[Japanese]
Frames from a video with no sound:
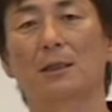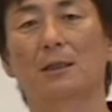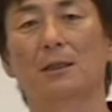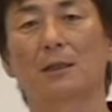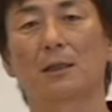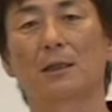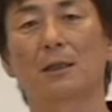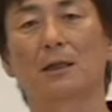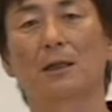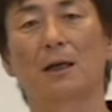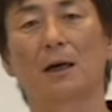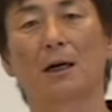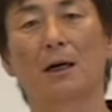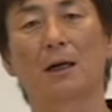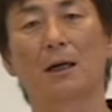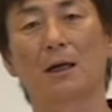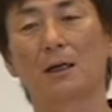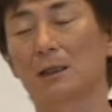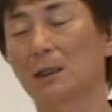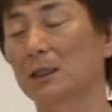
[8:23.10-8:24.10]
ね、
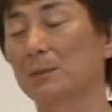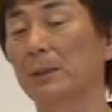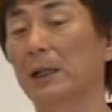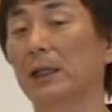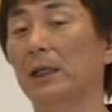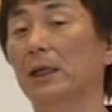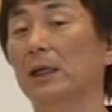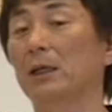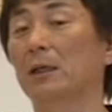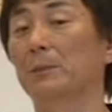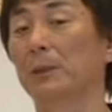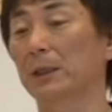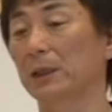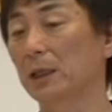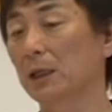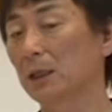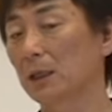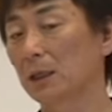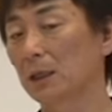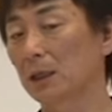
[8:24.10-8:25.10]
決まらなければ
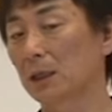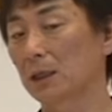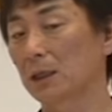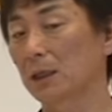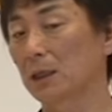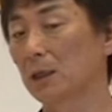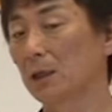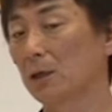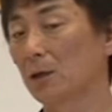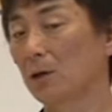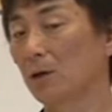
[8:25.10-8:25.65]
ねだから